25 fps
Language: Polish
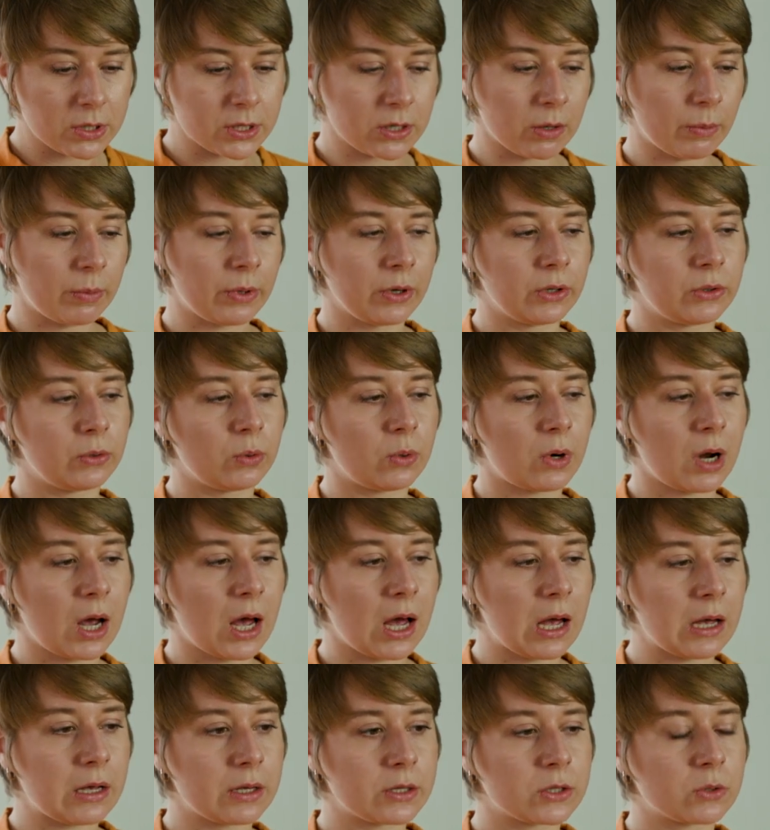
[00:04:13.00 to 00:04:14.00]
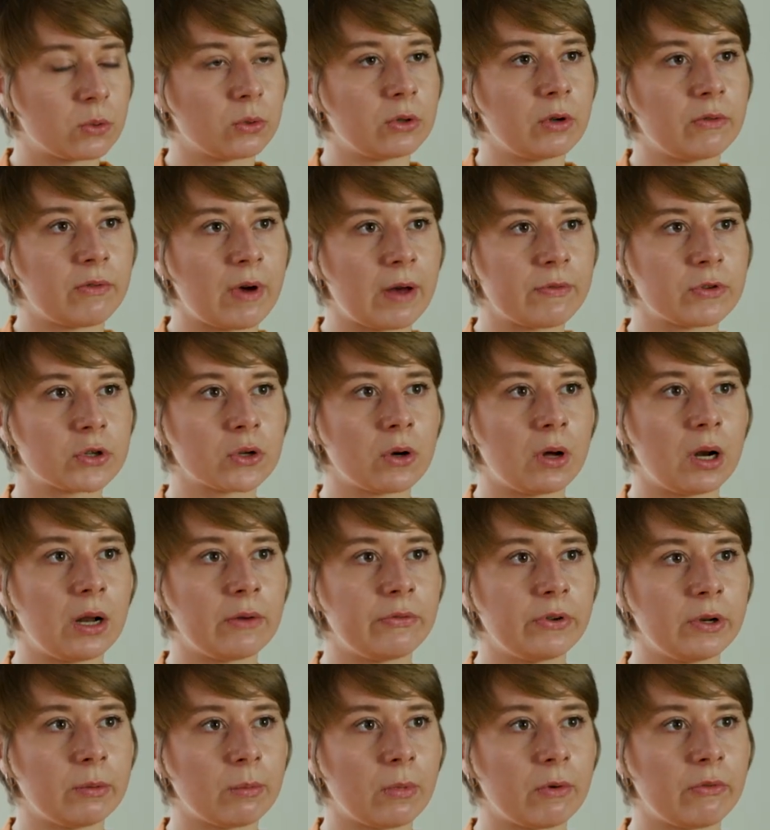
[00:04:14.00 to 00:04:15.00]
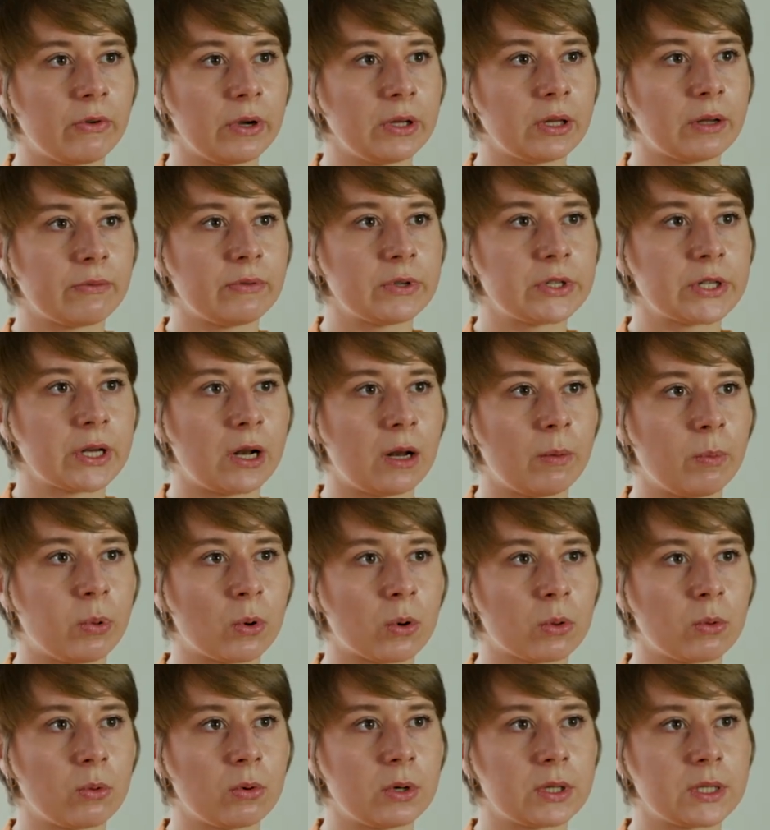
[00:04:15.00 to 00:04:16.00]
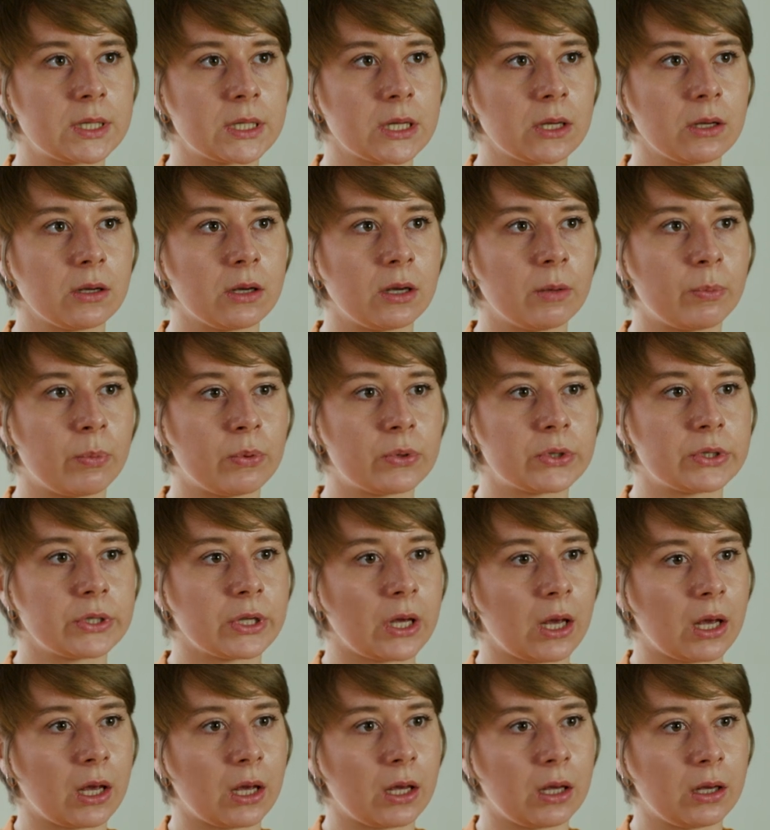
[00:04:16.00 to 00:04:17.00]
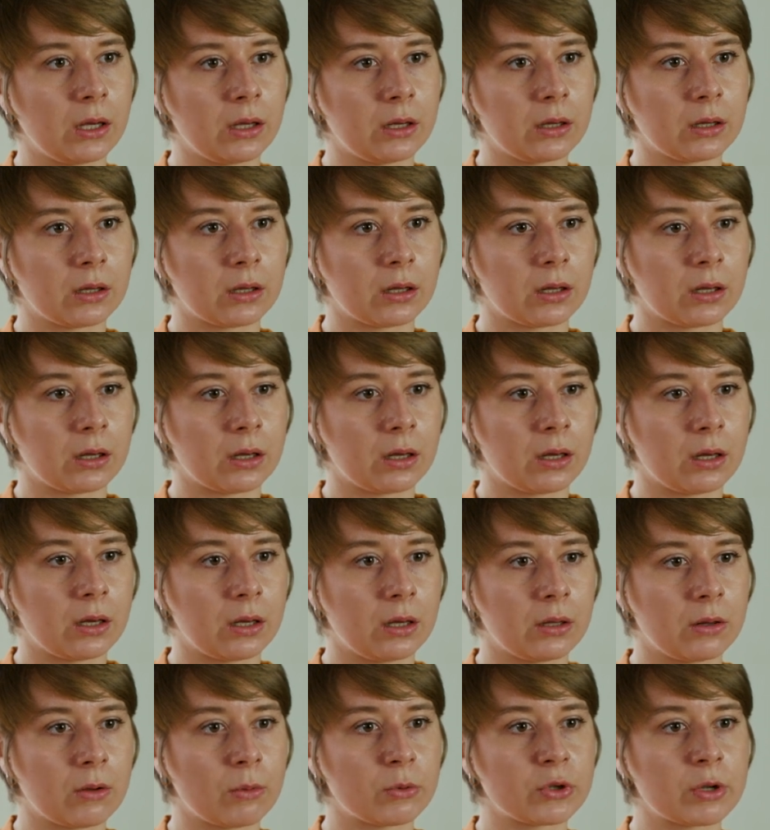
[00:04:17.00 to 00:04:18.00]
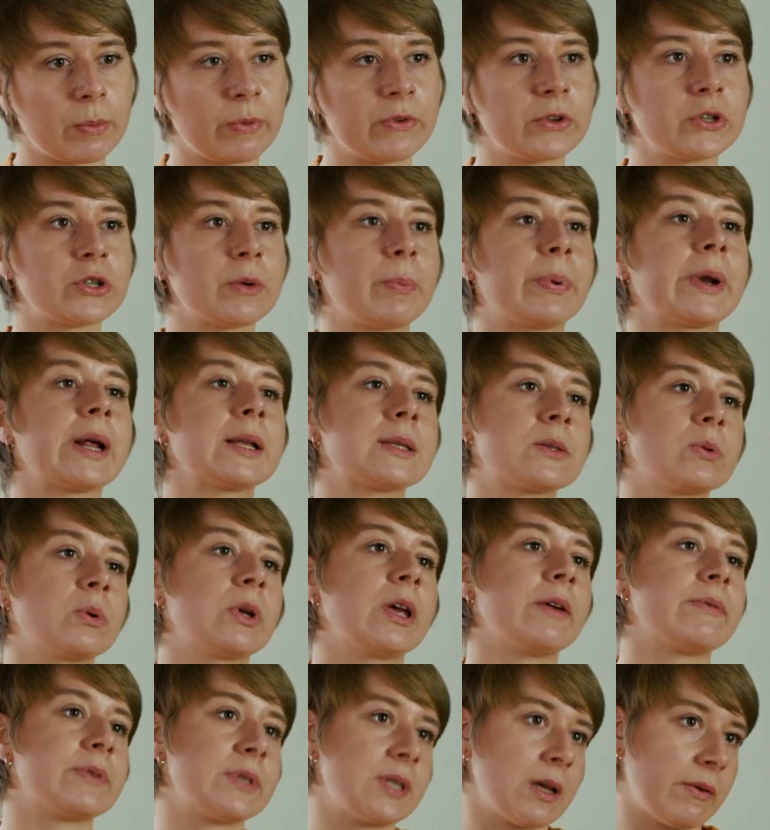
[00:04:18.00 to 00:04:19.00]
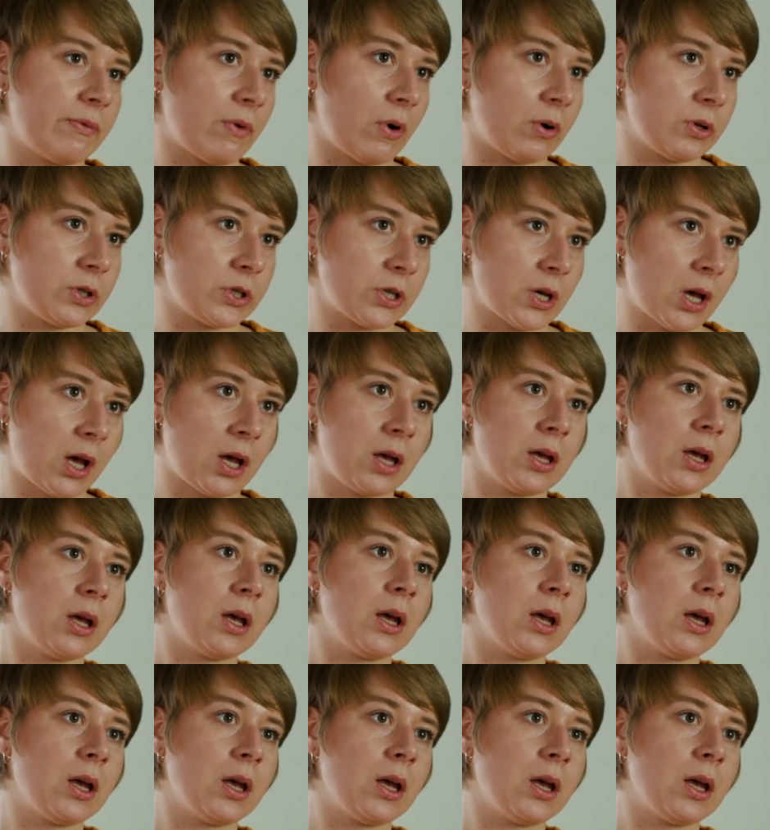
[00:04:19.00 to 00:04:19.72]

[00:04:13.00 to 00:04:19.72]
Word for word: osoby, która studiowała w szkole filmowej na Wydziale Produkcji i później, y, no można powiedzieć, że pracuje w zawodzie.